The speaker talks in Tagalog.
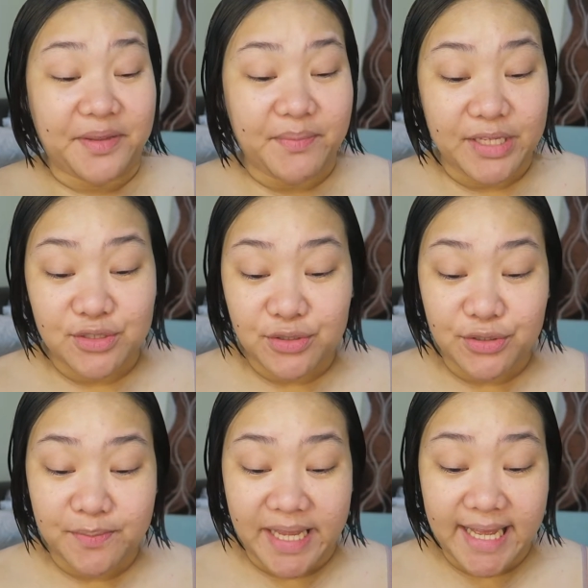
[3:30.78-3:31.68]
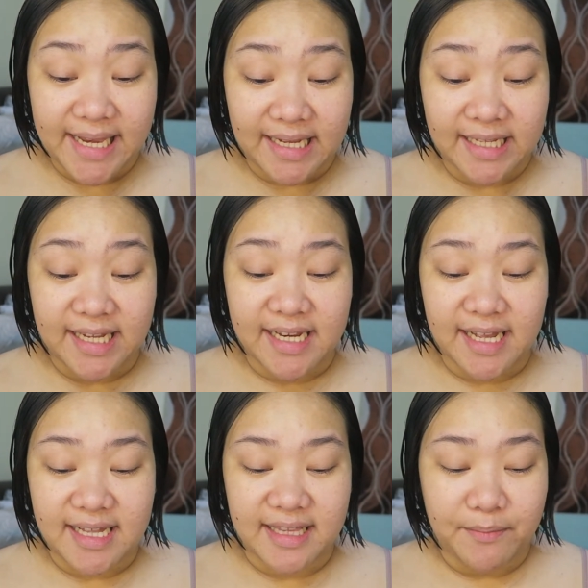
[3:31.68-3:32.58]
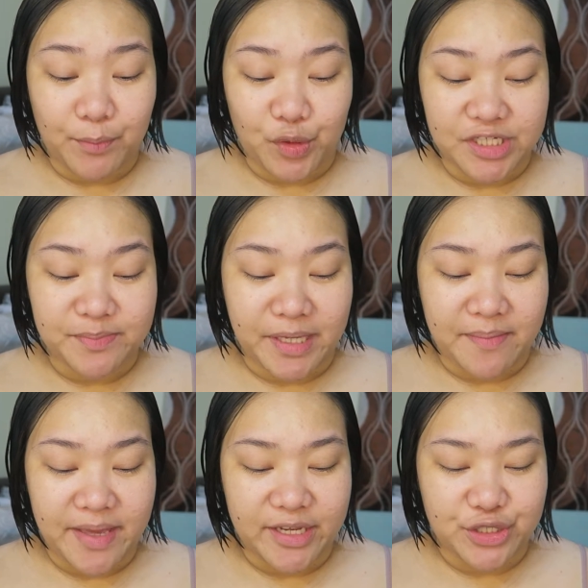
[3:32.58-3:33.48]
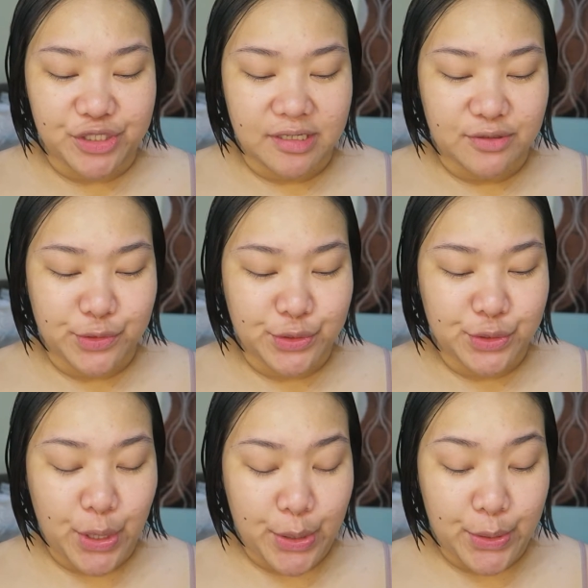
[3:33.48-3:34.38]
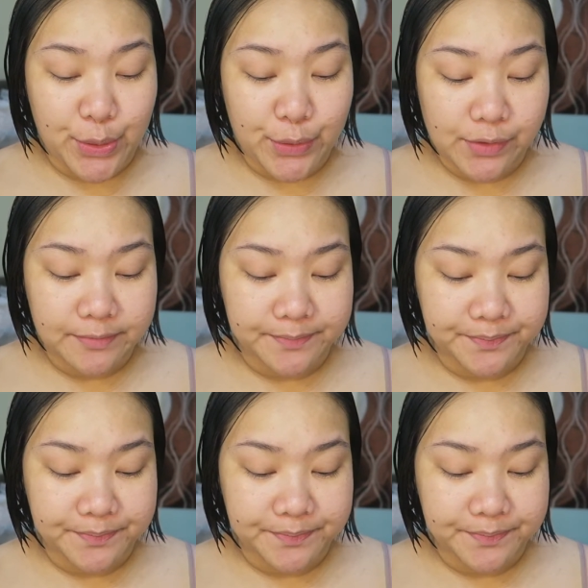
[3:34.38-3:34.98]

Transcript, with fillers: medyo may kalakihan ng ating pores mga besh. So,